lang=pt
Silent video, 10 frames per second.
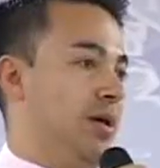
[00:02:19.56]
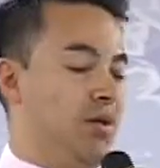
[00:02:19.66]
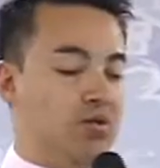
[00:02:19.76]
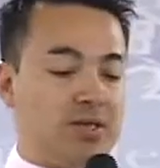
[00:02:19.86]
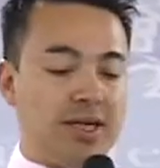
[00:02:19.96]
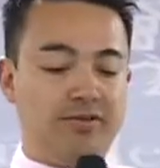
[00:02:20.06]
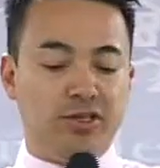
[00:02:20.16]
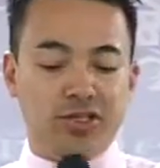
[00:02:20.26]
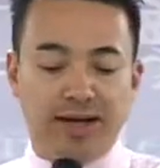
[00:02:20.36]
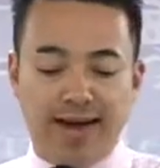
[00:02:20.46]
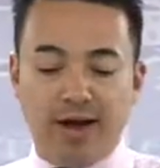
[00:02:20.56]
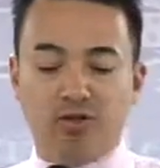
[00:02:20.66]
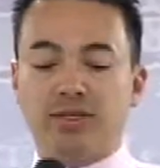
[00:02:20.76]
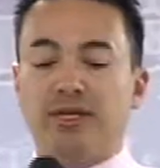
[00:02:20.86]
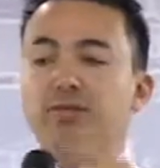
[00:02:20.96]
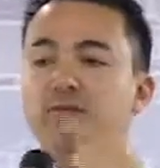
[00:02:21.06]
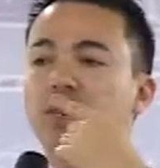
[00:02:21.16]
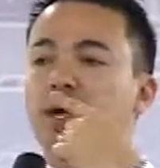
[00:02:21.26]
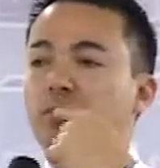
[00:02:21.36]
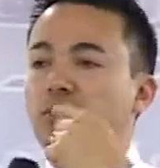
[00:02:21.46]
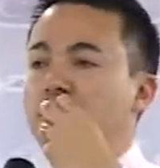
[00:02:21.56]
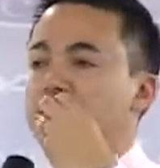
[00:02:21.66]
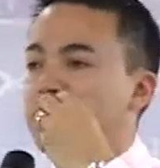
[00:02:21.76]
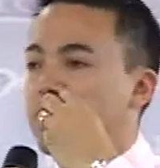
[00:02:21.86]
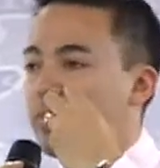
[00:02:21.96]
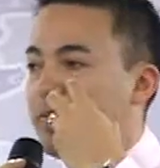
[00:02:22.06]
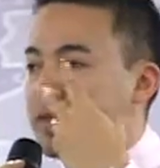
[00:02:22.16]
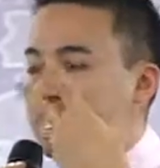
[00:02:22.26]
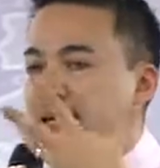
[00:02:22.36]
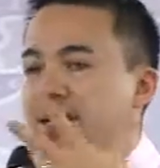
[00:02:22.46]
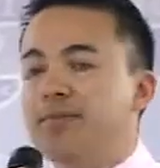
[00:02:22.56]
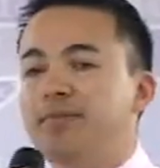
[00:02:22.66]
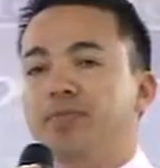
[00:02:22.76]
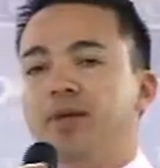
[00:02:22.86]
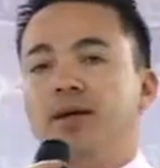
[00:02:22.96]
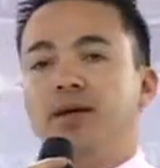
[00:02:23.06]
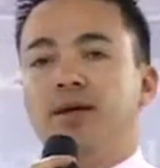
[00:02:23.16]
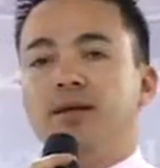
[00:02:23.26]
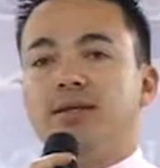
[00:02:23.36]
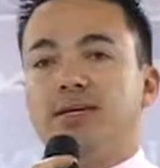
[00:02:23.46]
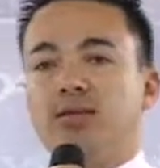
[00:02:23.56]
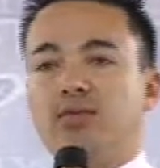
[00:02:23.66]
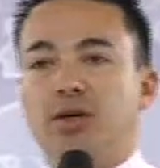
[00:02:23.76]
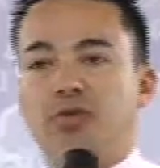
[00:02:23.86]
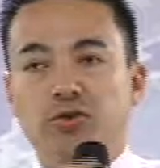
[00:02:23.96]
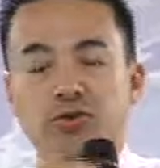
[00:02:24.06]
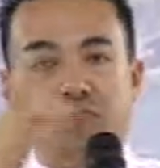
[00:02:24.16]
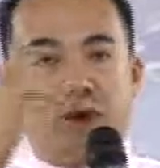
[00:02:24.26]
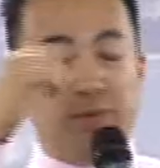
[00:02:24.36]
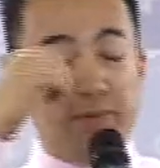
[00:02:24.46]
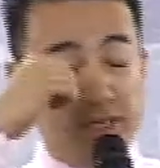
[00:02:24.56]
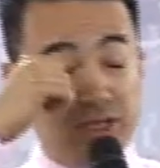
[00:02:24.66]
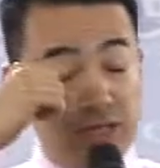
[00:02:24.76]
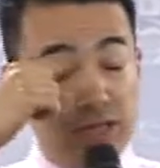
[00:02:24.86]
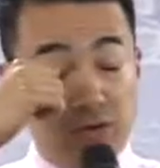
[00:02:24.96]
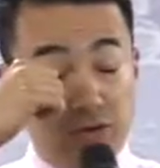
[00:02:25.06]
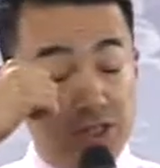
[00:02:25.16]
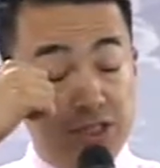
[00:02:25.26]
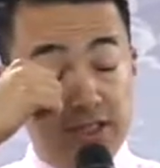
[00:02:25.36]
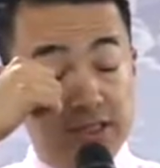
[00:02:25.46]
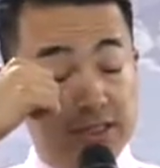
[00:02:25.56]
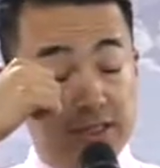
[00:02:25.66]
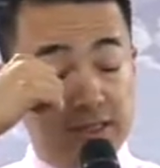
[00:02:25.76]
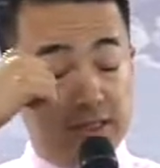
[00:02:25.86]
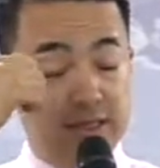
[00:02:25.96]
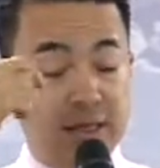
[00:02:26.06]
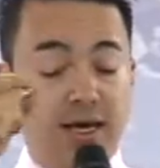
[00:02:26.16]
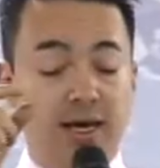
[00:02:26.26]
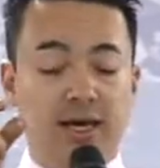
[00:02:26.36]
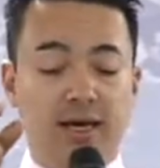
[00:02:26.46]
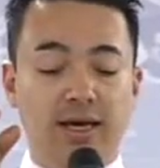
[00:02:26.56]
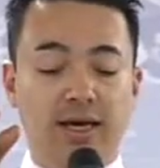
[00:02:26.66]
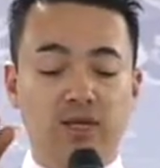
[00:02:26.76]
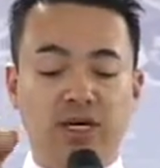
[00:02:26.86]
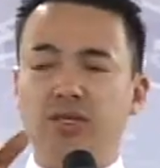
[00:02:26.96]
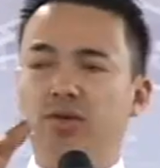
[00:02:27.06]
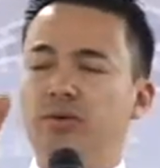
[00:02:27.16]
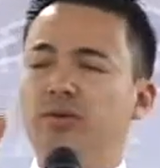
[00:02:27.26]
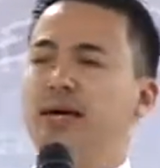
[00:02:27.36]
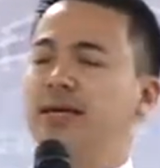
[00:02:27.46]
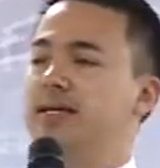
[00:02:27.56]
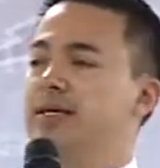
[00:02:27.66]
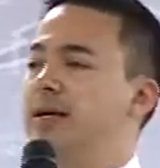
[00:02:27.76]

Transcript: Eu gostava de cheirar, eu gostava de pôr na boca, sentir adormecer. Tanto que eu fui chupar uma pastilha hoje, é, esqueci o nome dela,